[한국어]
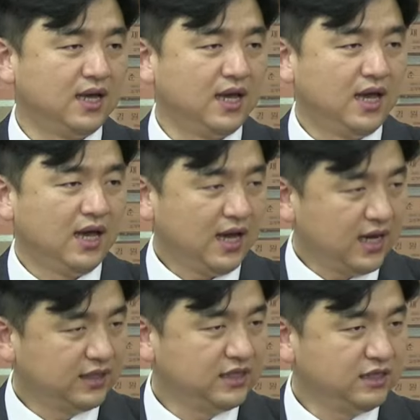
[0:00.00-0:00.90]

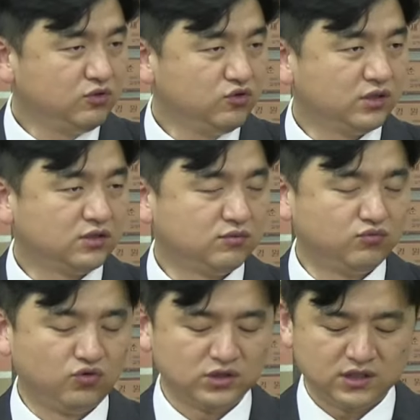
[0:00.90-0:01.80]
하나님을 위해서
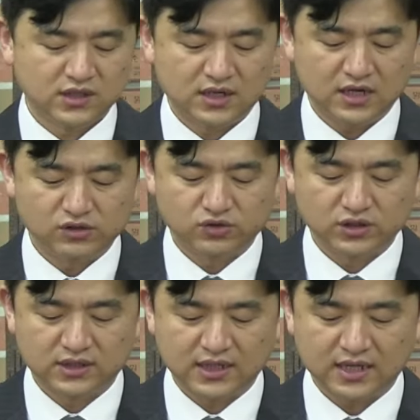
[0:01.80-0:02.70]
무엇인가를 할 수
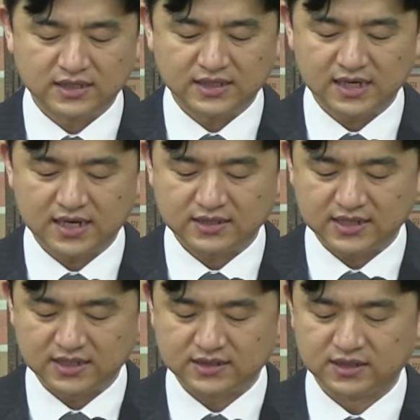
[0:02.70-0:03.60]
있다라는 생각
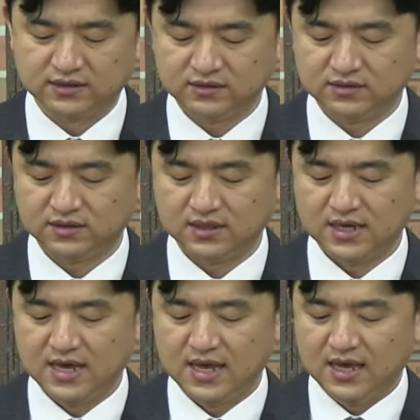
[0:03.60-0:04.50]
자체는
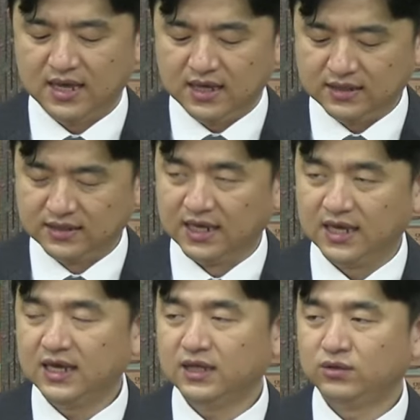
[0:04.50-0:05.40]

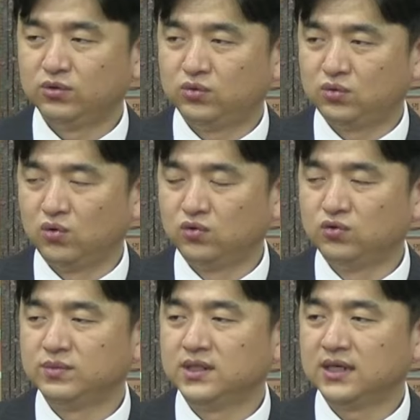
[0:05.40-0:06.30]
내
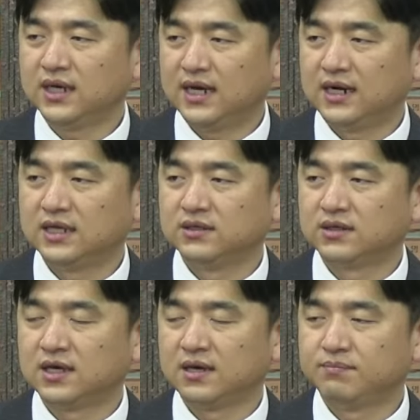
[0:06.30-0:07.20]
도움이
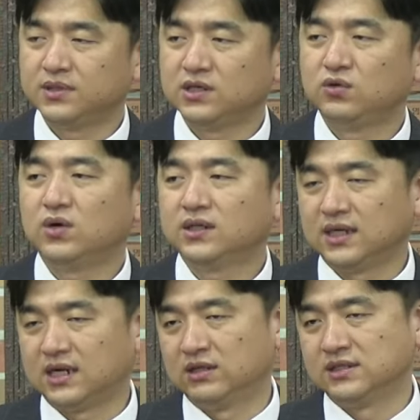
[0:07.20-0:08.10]
하나님께
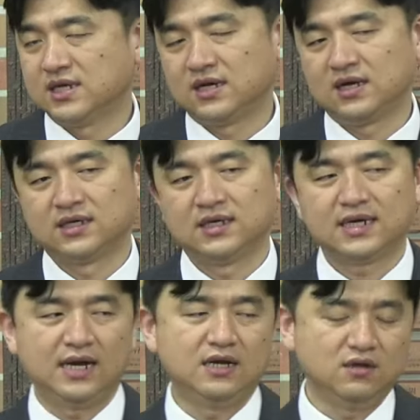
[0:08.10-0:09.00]
필요하다라는 생각이
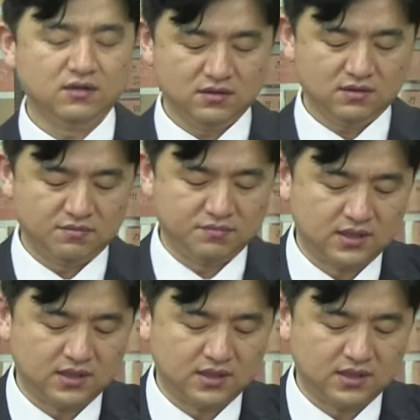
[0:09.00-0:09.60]
깔려 있는 겁니다.